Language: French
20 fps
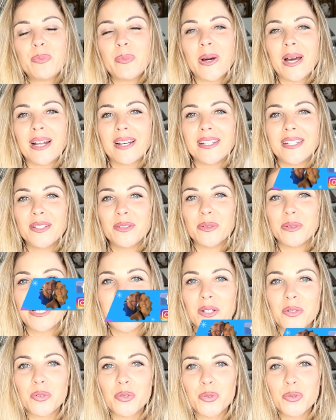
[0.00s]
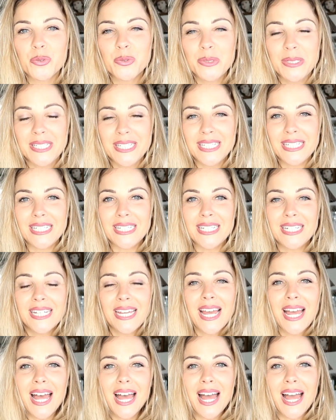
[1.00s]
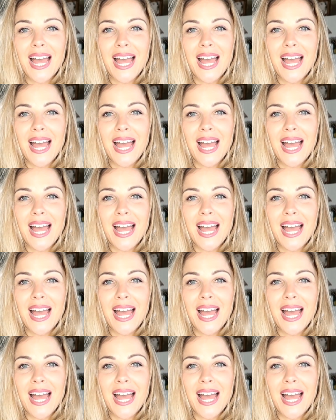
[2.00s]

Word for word: parler de quelque chose qui est